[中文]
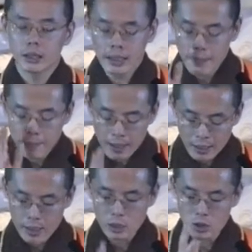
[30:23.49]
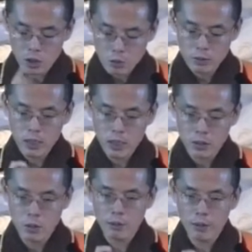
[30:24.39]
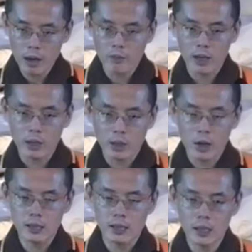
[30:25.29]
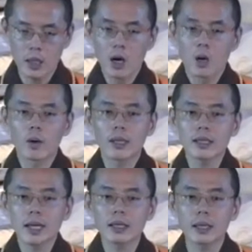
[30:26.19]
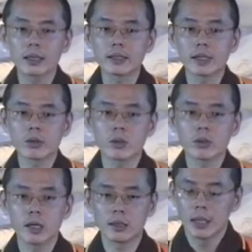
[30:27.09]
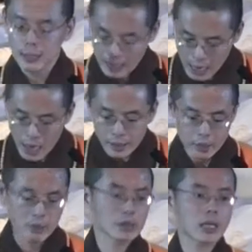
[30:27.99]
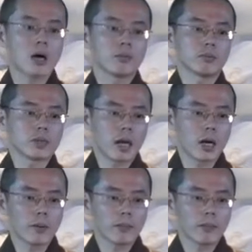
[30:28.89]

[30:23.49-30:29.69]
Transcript: 他每天昼夜诵妙法莲华经，回向给一切众生，他也是大菩萨。